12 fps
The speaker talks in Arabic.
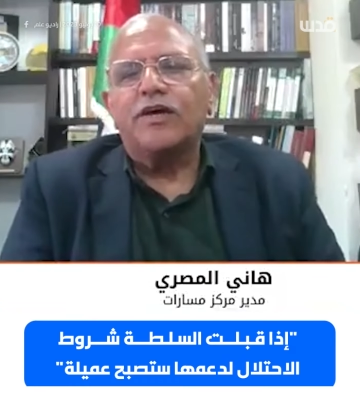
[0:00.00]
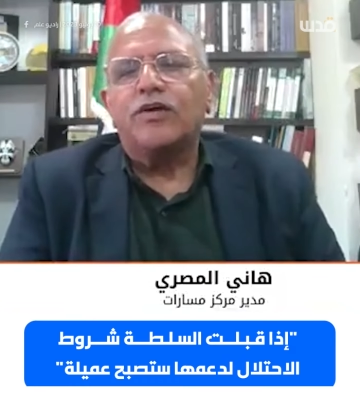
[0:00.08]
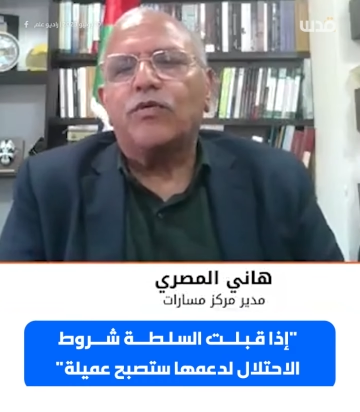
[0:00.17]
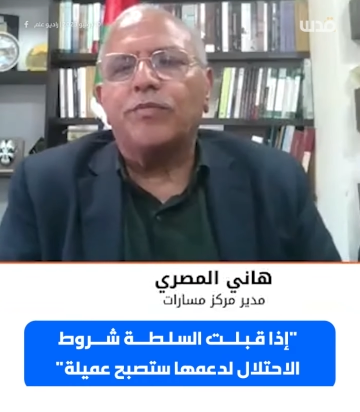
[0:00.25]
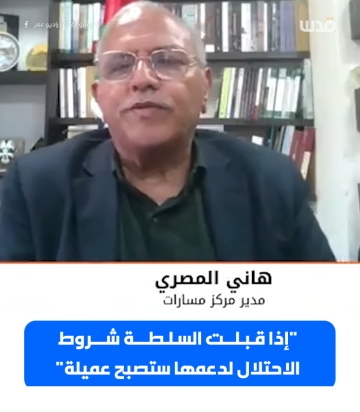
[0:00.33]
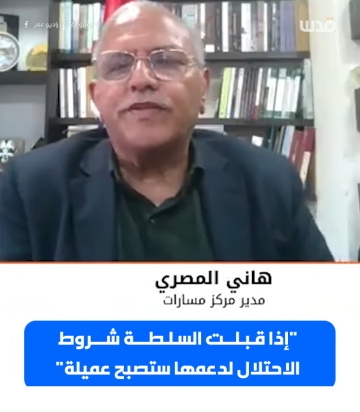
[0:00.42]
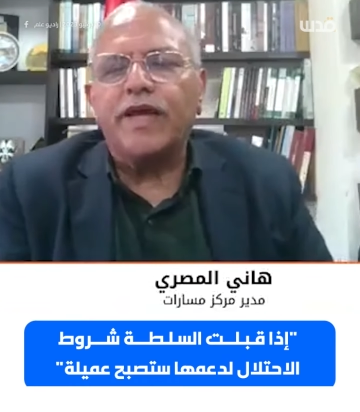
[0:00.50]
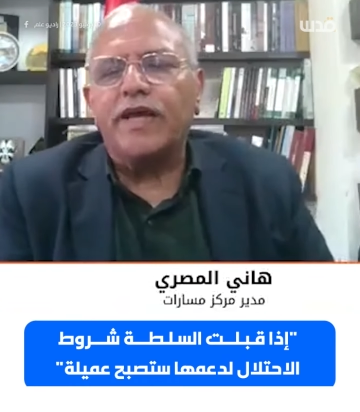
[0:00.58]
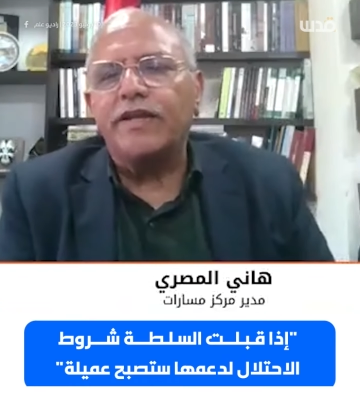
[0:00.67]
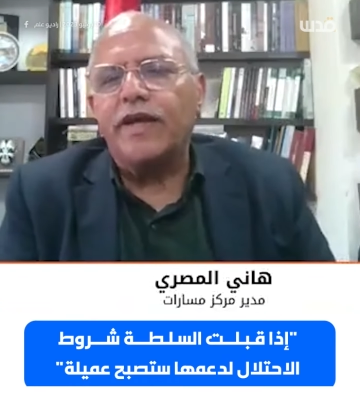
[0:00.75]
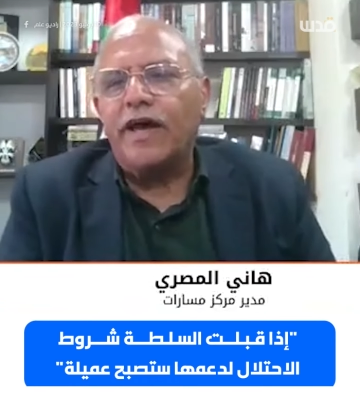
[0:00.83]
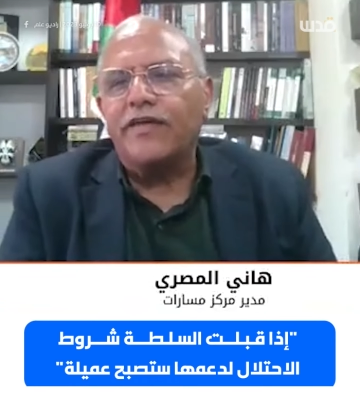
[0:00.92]

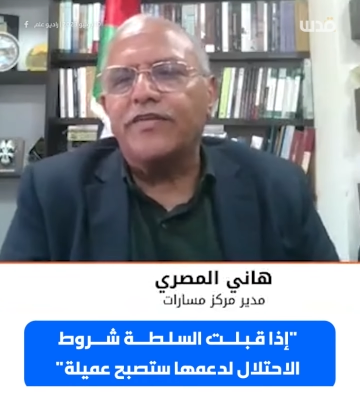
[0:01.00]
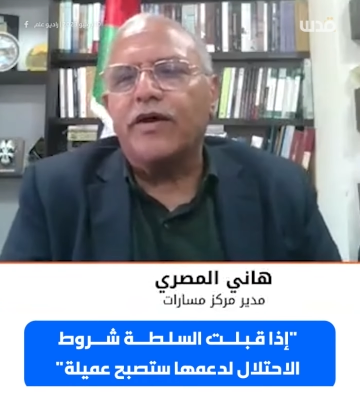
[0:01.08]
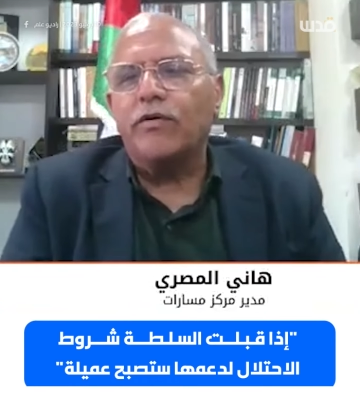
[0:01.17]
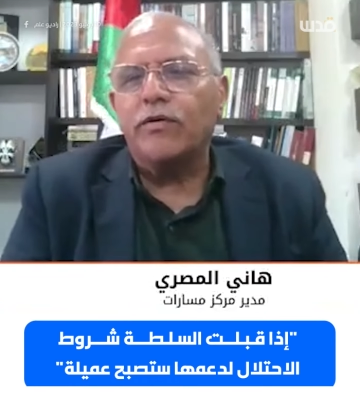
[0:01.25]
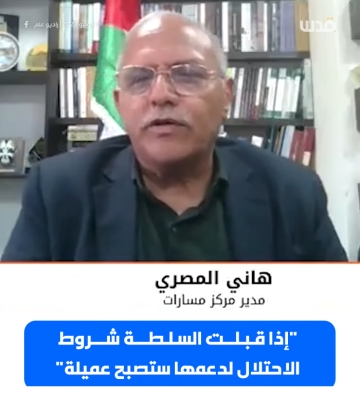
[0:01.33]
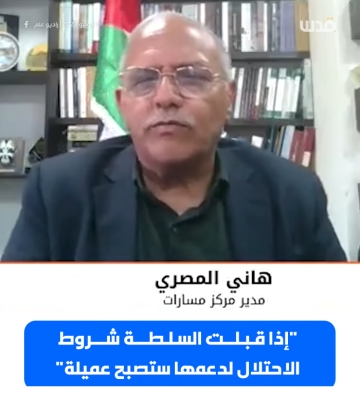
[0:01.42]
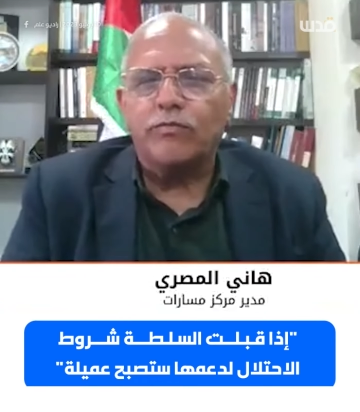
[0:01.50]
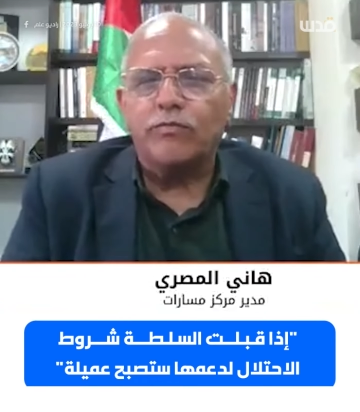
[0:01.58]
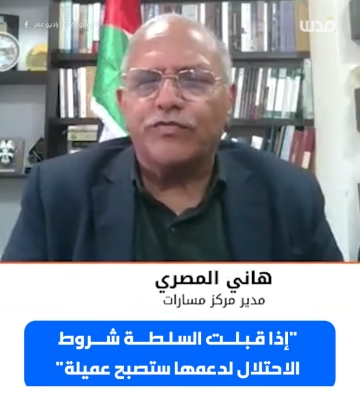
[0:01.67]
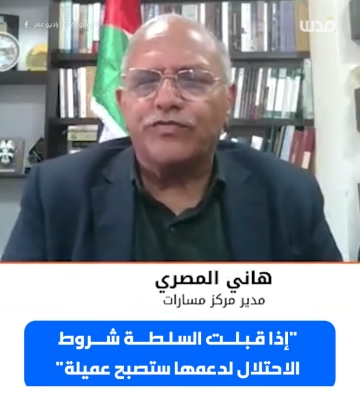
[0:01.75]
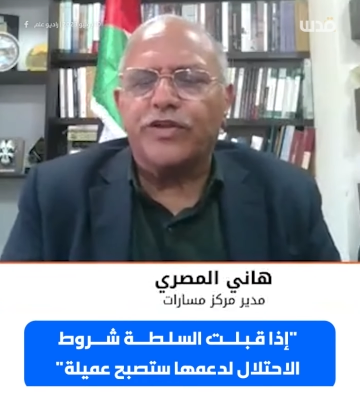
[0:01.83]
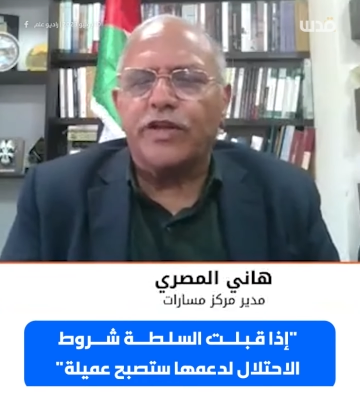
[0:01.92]
وبالتالي هذا
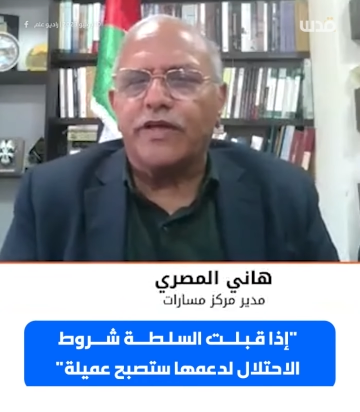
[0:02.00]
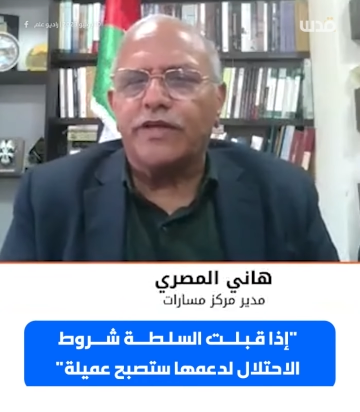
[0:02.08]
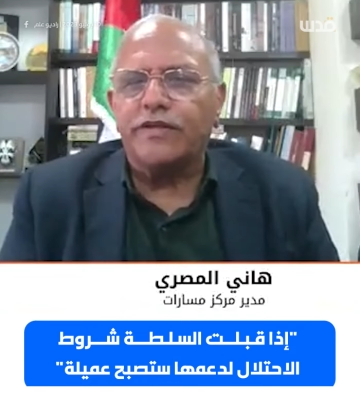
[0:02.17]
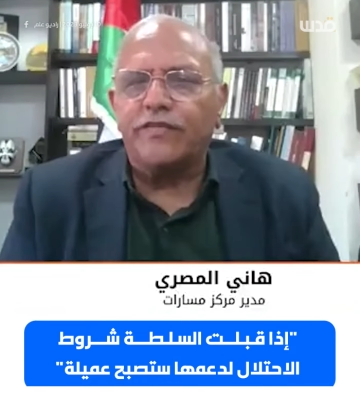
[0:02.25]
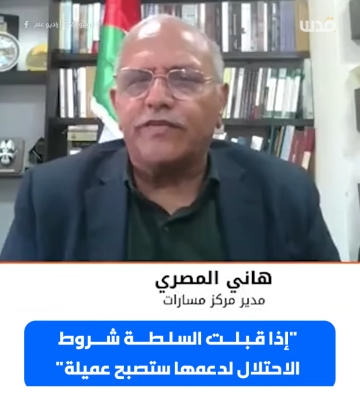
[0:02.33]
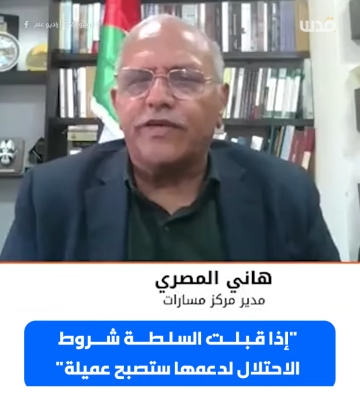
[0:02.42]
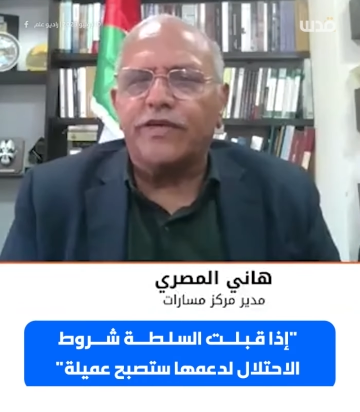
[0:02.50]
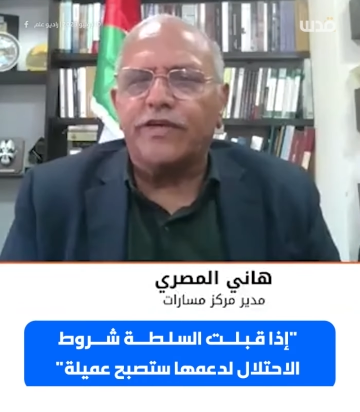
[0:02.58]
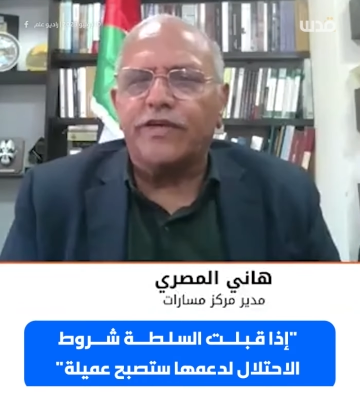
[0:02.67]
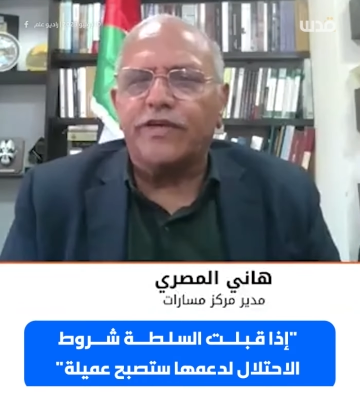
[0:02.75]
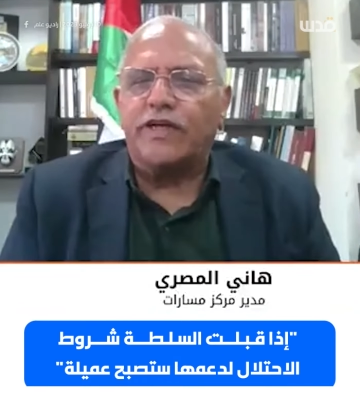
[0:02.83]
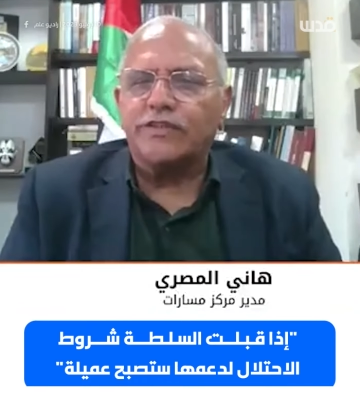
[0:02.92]
مفترض ان
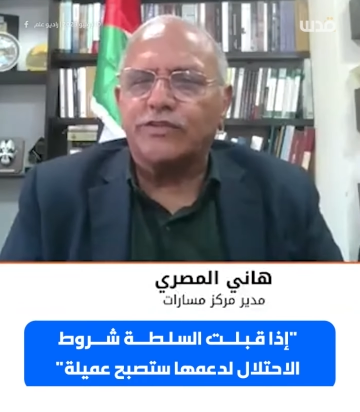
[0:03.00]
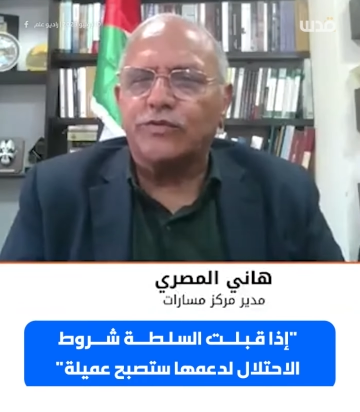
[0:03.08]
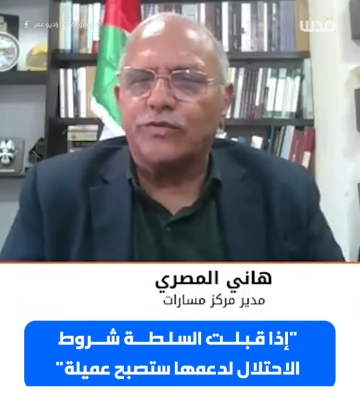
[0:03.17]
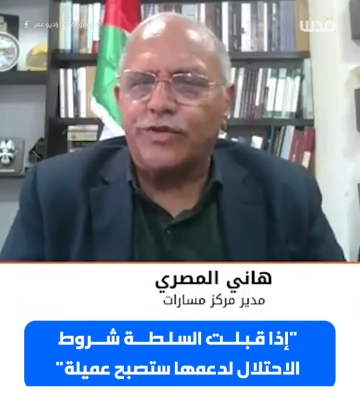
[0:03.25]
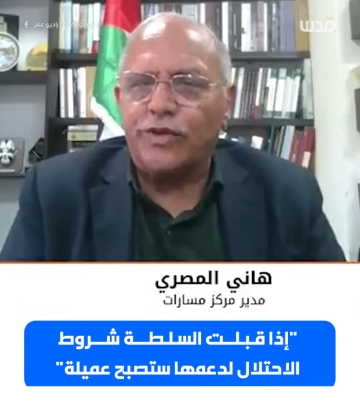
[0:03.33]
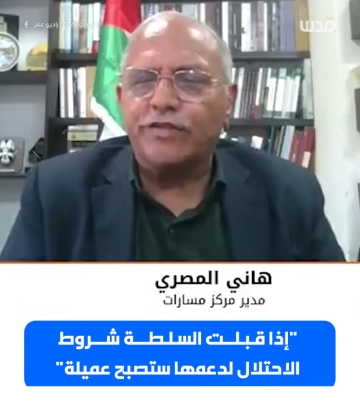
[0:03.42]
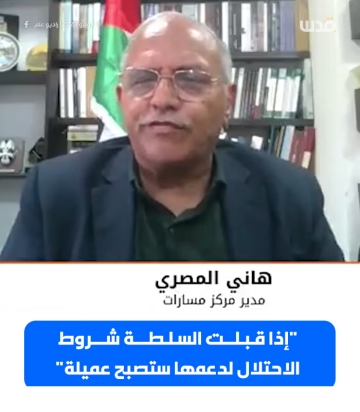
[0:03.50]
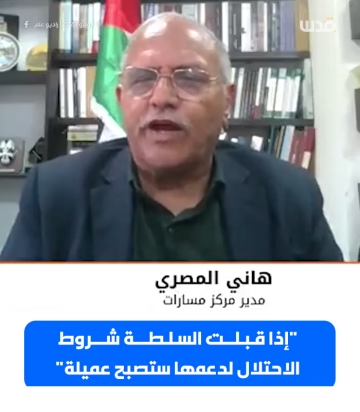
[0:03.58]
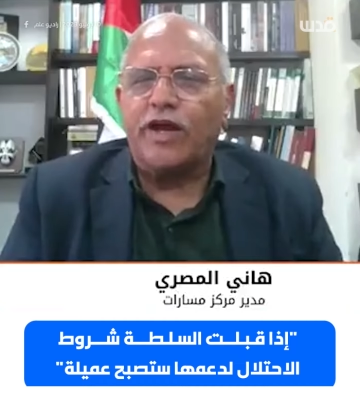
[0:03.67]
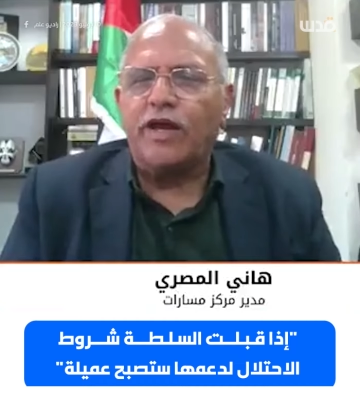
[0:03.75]
يدفع السلطه ويدفع